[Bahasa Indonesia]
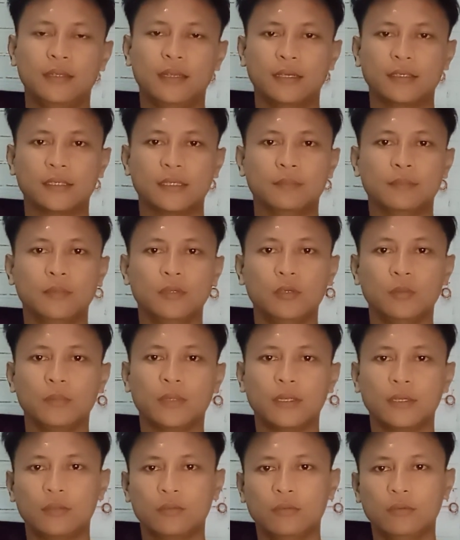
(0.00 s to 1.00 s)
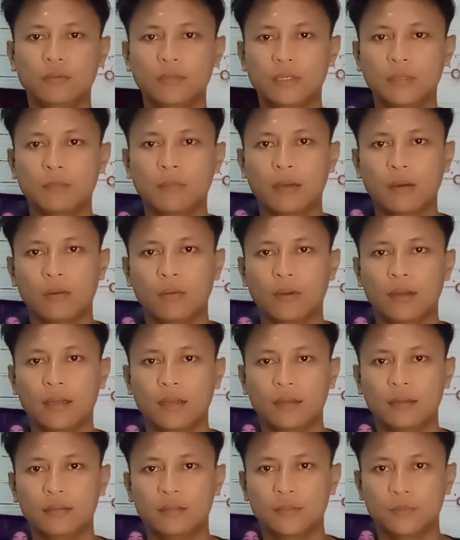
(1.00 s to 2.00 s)
yang sebelumnya itu di
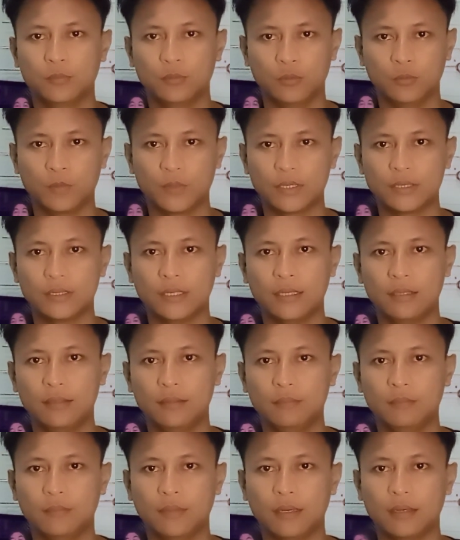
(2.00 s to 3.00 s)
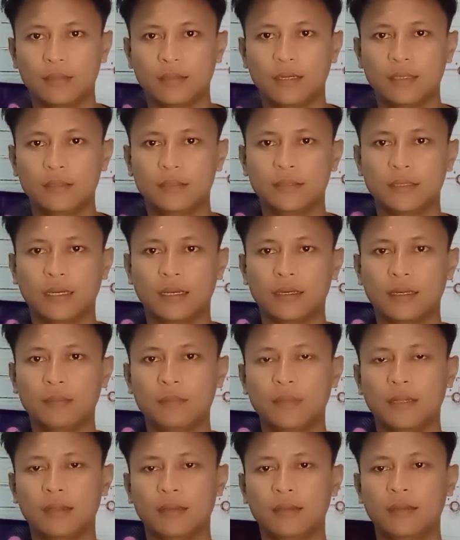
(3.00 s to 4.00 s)
bawah 10% bahkan sekarang
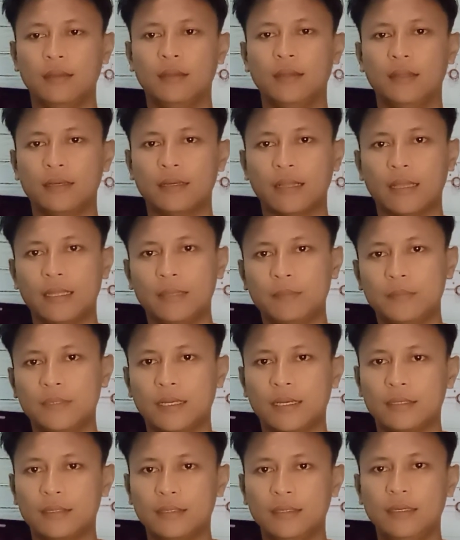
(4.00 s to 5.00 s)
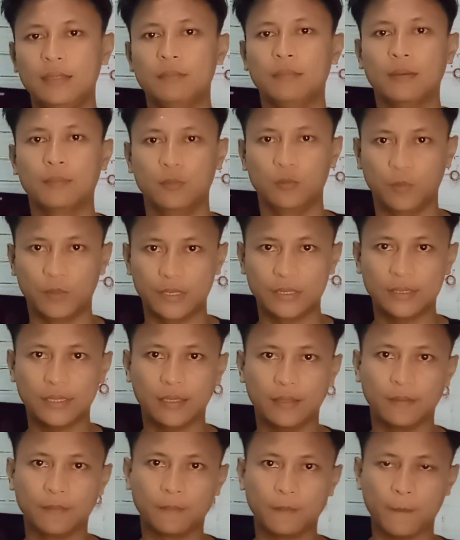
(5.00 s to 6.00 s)
naik menjadi
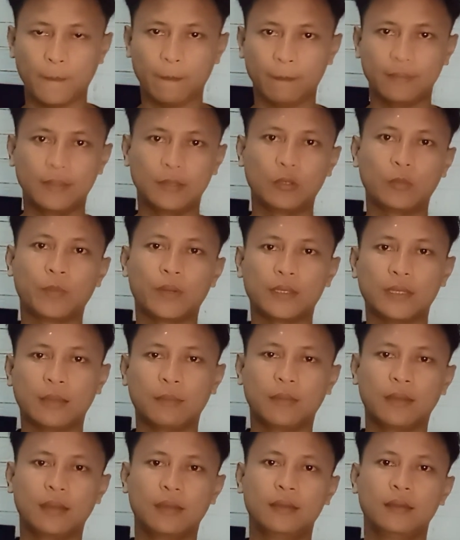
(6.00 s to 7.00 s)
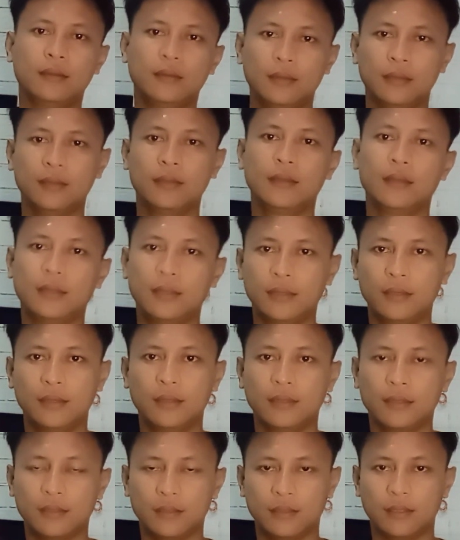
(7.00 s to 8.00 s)
persen yang pertama
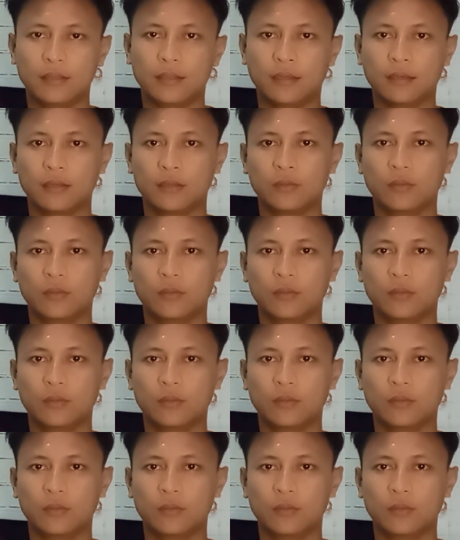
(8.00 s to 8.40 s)
dan yang